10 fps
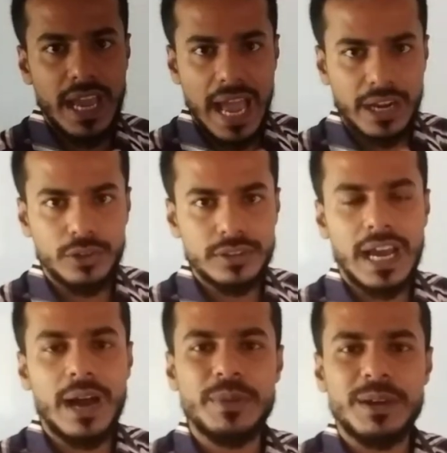এখন
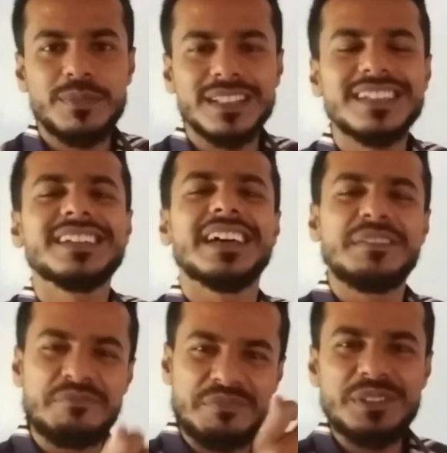আমি আপনাদের
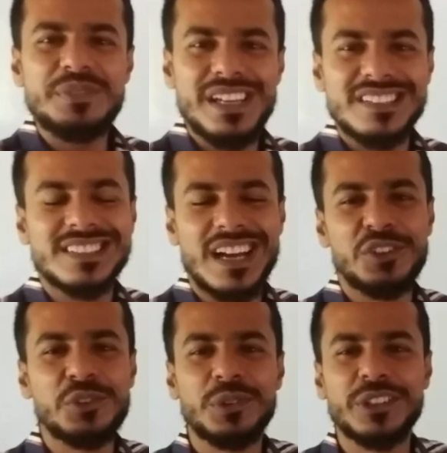প্রিভিয়াস
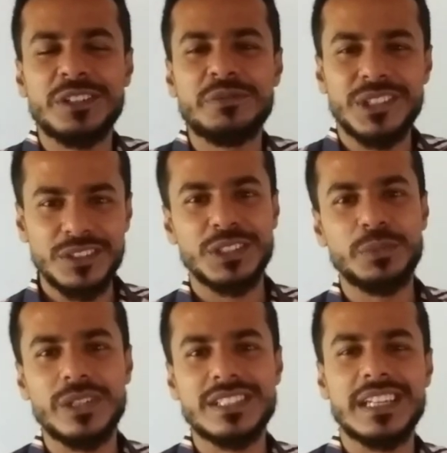কার্যপত্রের ভিডিওতে
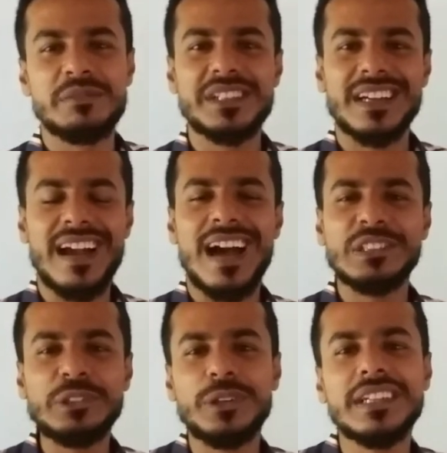বলেছিলাম যে কান
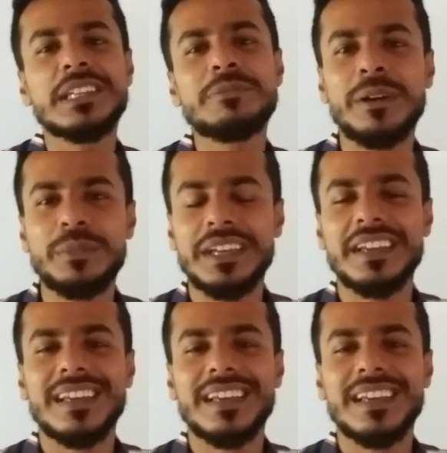ধরে কিভাবে